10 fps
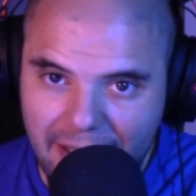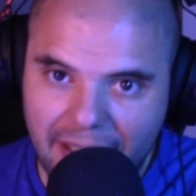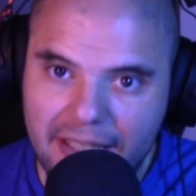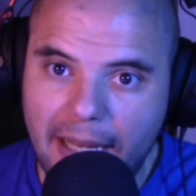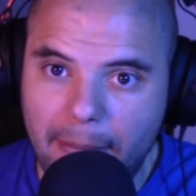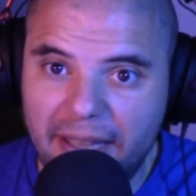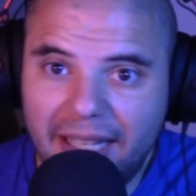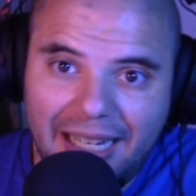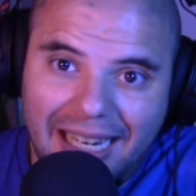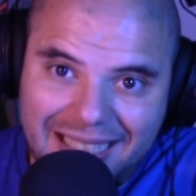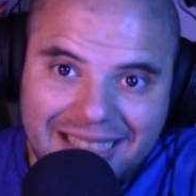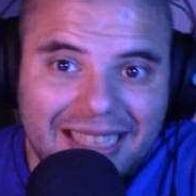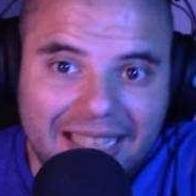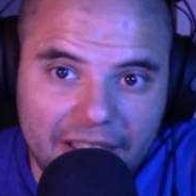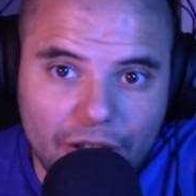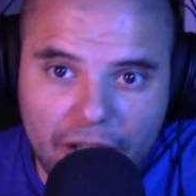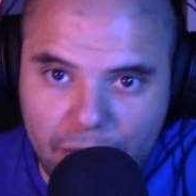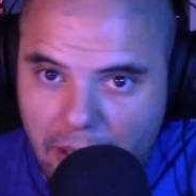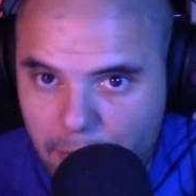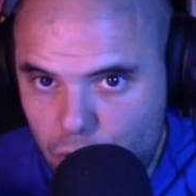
intensivamente las que están dentro de la ciudad,